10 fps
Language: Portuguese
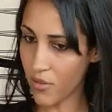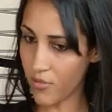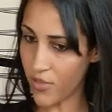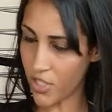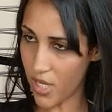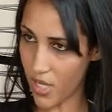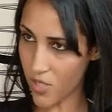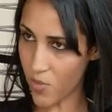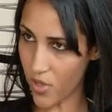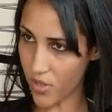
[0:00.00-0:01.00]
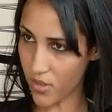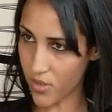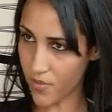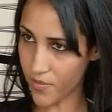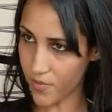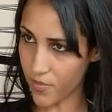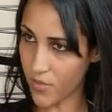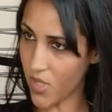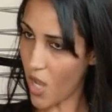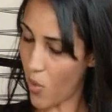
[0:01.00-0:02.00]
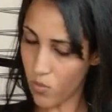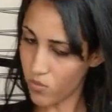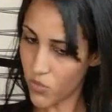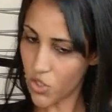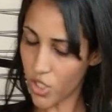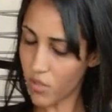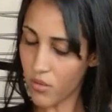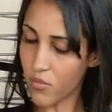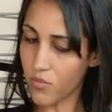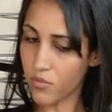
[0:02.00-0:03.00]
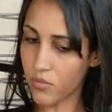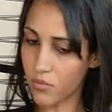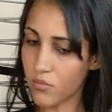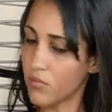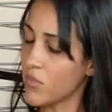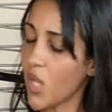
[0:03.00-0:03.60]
Pai de quatro filhos, ele vivia o segundo casamento com